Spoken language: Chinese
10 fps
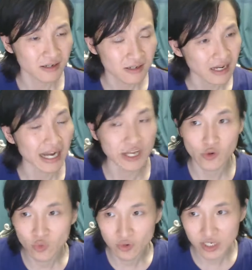还有
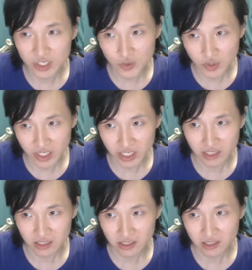物理学、
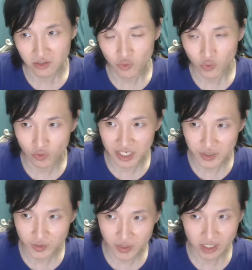物理
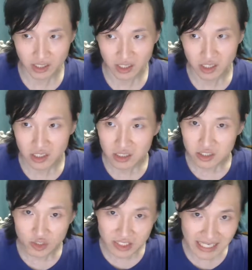学。
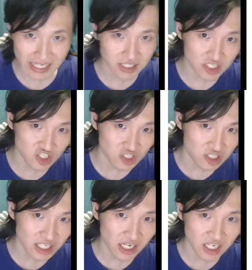就是在实
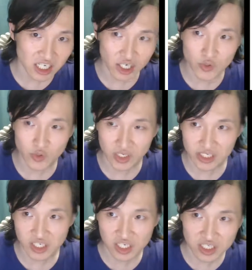证科学、
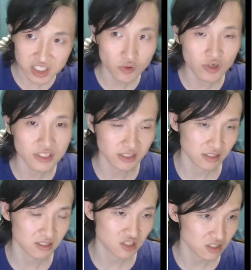形式逻辑、
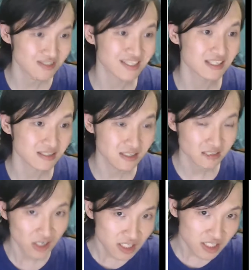实证、
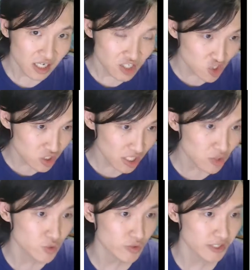实
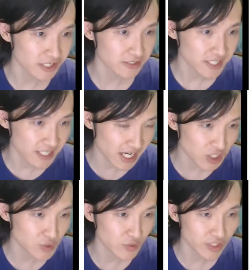证主义、经验
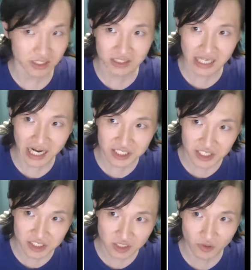主义加
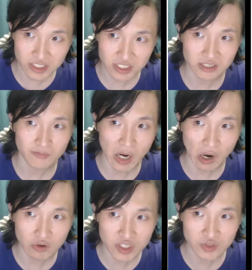形式逻辑
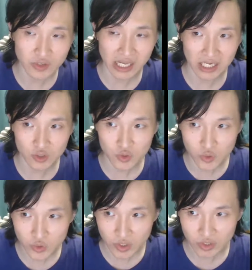炮制出来的数
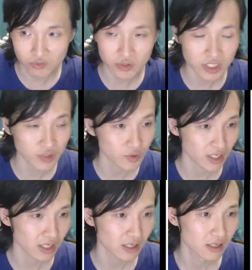学、物理学，